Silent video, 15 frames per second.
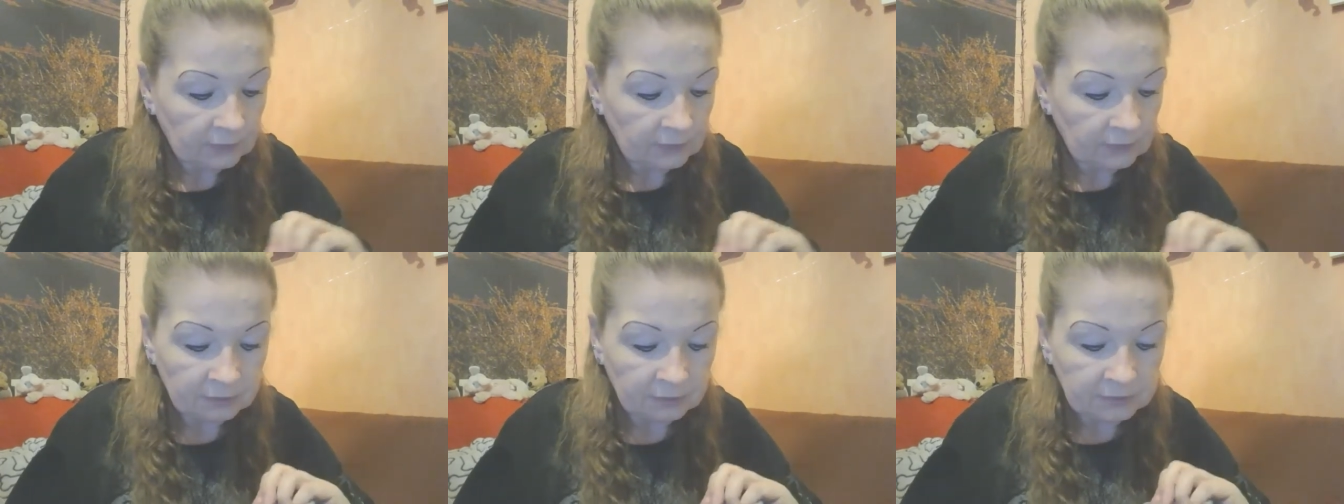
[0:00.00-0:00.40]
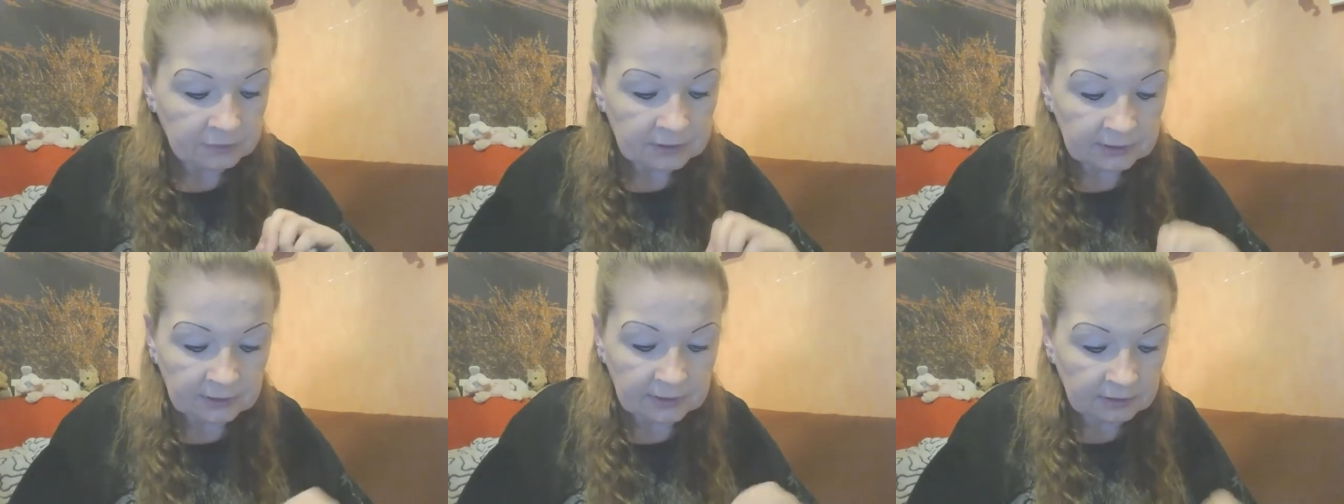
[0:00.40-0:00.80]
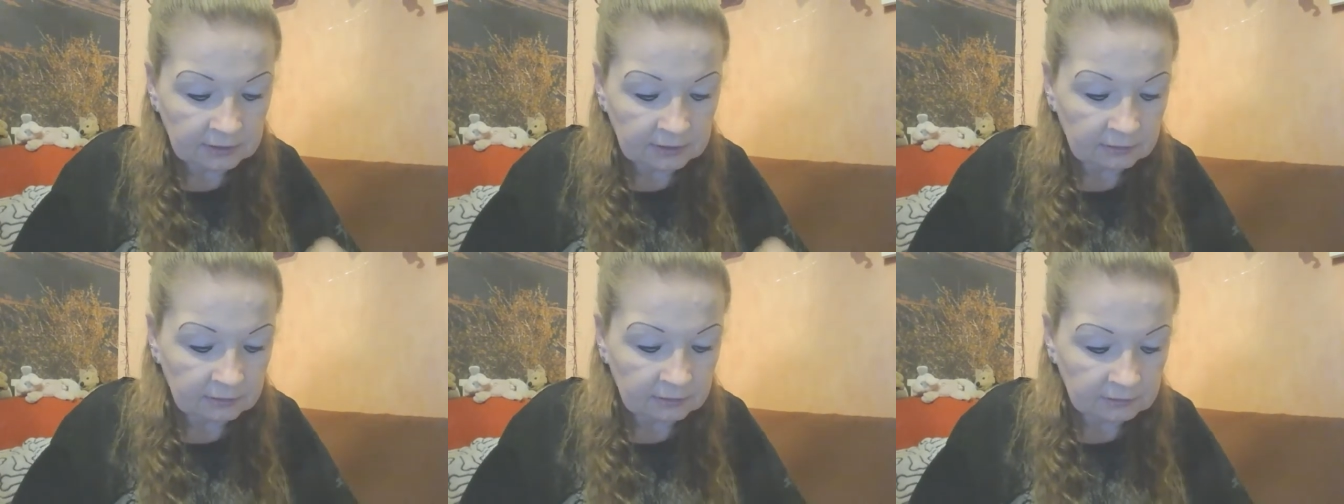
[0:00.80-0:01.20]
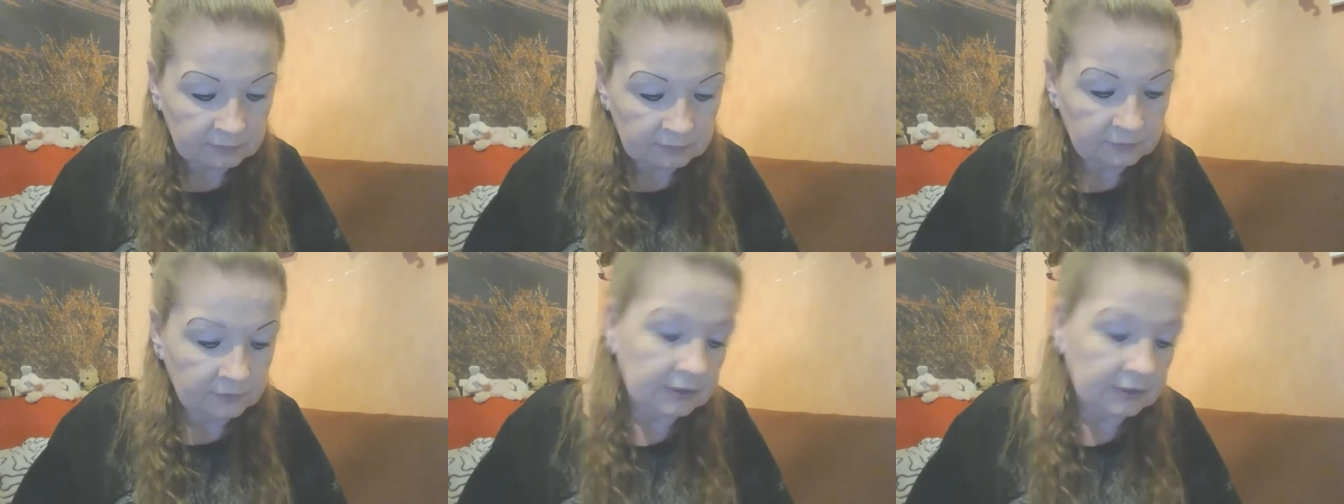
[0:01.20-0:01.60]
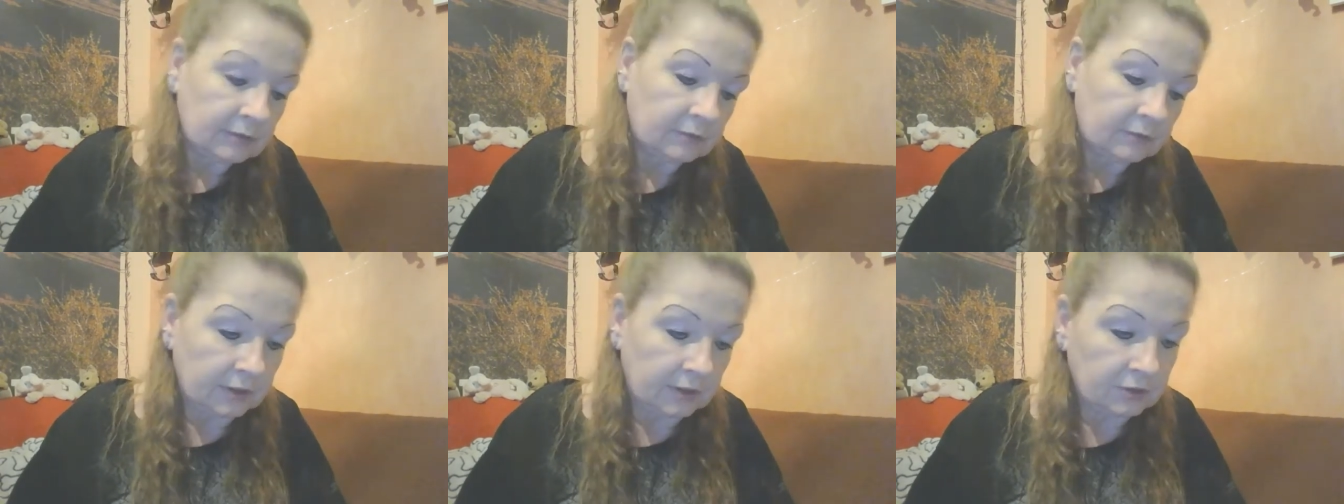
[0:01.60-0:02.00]
habe ich dann hier, wie ich ja
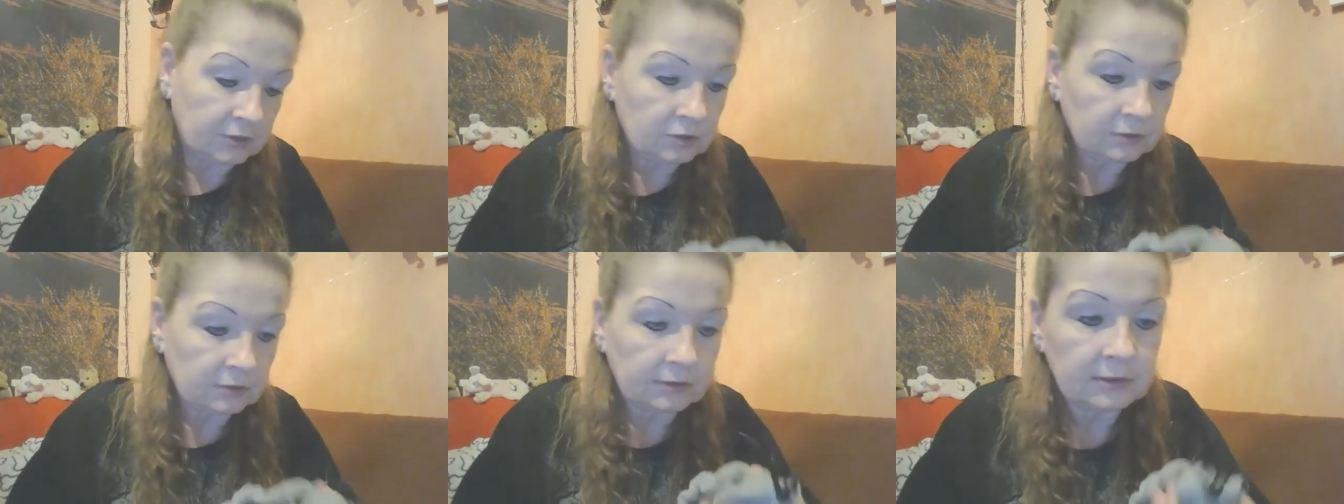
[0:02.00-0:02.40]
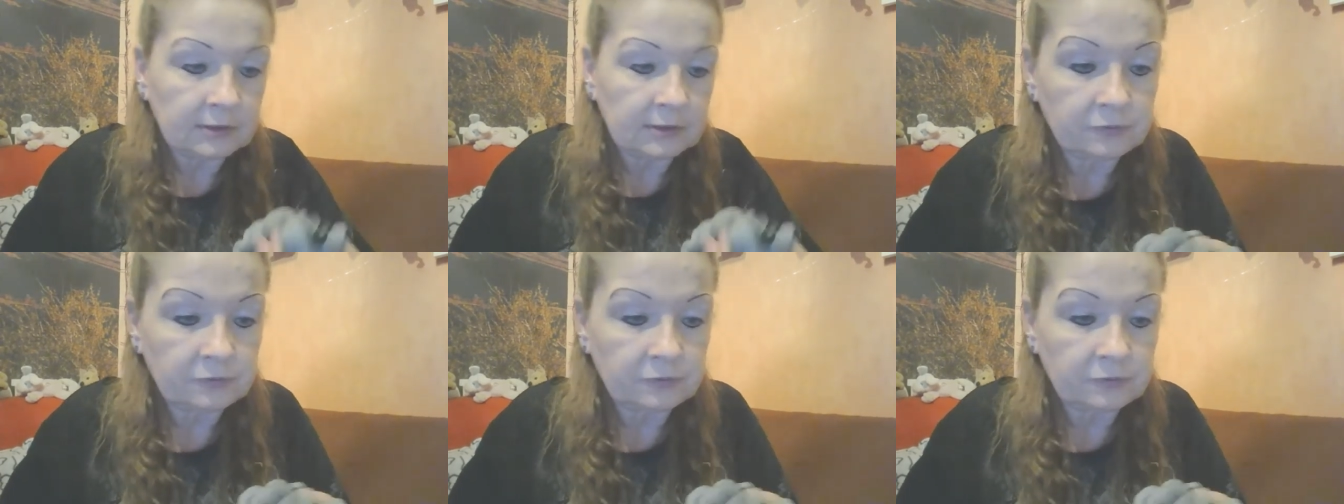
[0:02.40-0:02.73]
vorhin schon gesagt hatte,